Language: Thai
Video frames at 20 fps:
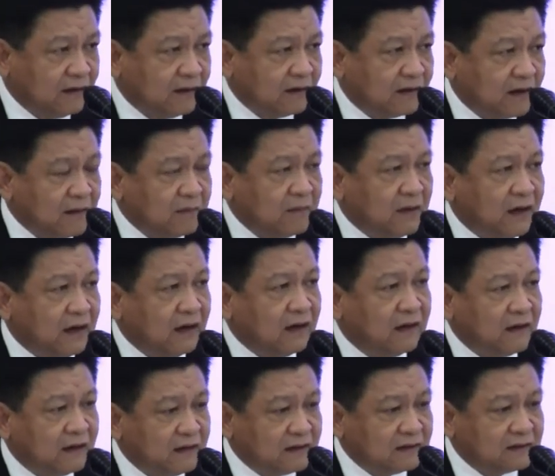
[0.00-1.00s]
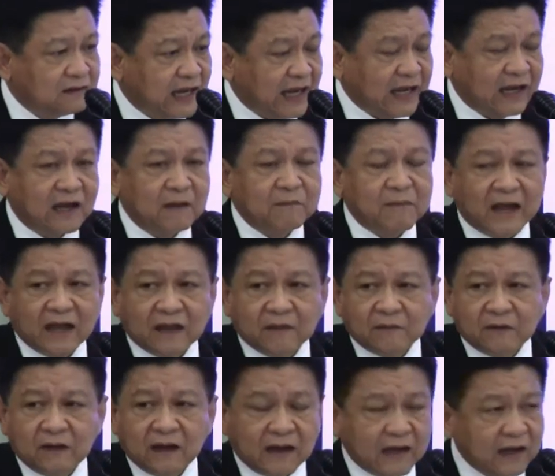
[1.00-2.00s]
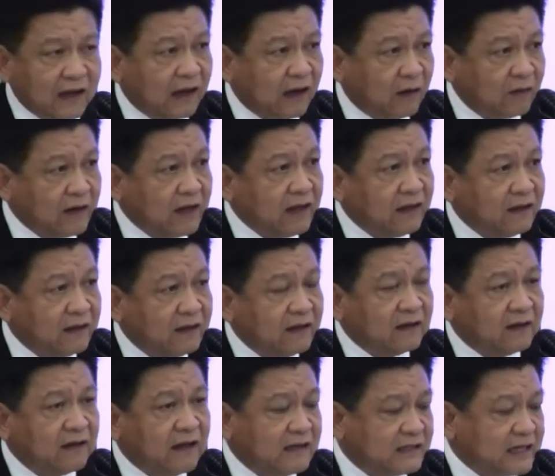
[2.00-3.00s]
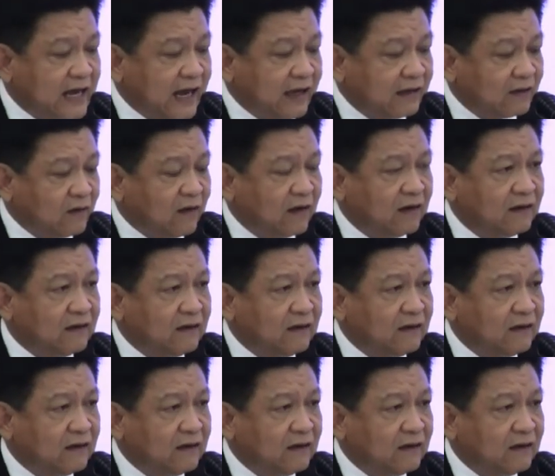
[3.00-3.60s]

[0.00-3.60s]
เครื่องมือใส่เข้าไปเพื่อให้เขาได้ใช้ต้